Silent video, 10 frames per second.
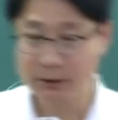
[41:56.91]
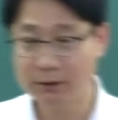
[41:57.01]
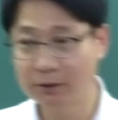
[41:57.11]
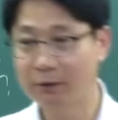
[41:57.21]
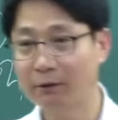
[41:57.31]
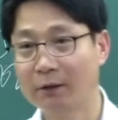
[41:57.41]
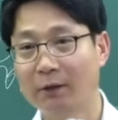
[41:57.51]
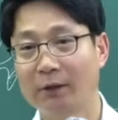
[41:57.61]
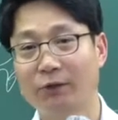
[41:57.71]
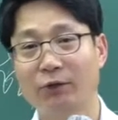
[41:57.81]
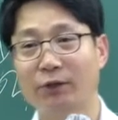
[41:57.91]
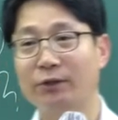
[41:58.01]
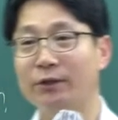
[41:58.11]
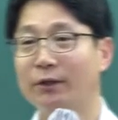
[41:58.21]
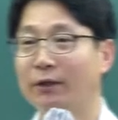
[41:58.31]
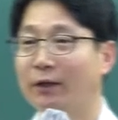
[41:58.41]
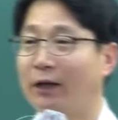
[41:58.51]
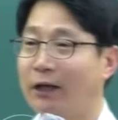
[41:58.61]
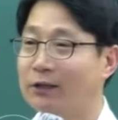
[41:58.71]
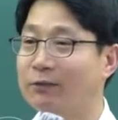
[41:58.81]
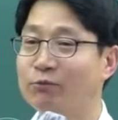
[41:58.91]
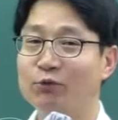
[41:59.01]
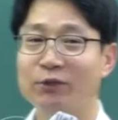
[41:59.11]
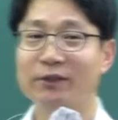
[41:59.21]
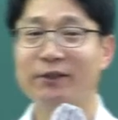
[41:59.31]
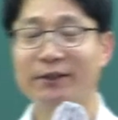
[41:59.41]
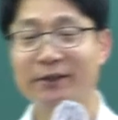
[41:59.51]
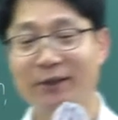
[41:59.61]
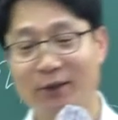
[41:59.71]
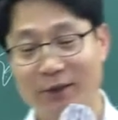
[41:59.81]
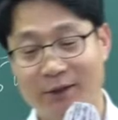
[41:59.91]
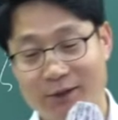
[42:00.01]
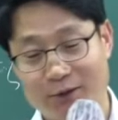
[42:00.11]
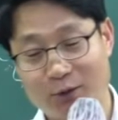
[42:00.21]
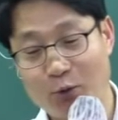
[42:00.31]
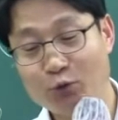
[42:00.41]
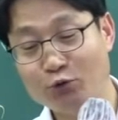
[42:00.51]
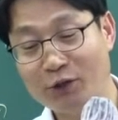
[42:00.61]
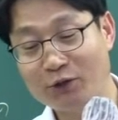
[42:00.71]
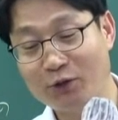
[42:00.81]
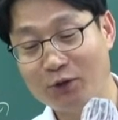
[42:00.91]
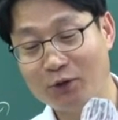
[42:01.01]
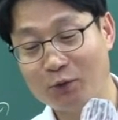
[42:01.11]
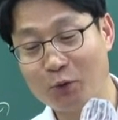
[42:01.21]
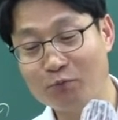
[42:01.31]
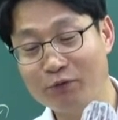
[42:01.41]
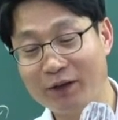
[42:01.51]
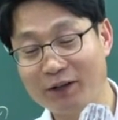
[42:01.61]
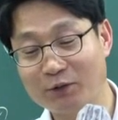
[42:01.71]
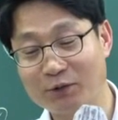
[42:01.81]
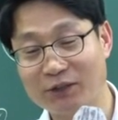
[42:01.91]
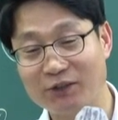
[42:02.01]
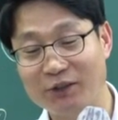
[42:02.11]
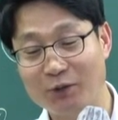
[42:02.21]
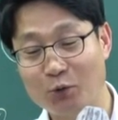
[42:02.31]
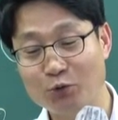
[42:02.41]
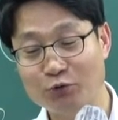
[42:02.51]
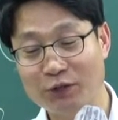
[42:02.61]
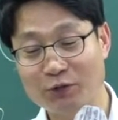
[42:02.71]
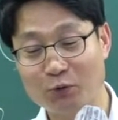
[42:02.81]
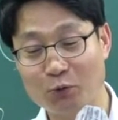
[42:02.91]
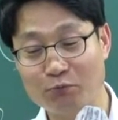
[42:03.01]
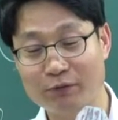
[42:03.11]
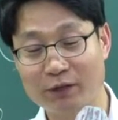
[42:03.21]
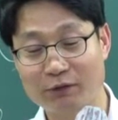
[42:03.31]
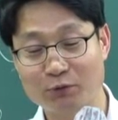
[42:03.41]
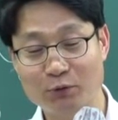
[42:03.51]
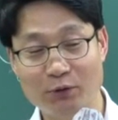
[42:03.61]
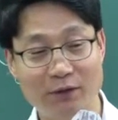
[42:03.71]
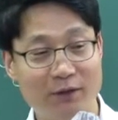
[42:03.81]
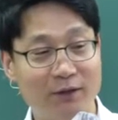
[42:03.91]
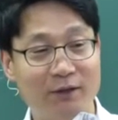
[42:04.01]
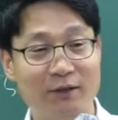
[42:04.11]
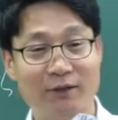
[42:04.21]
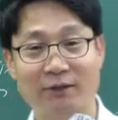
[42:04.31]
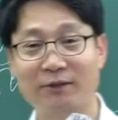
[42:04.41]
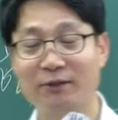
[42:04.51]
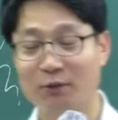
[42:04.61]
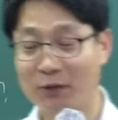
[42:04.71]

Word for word: 그 여기 이제 아시는 분도 있는데 저 호주에서 공부해가지고 작년에 호주에서 공부해가지고 예, 그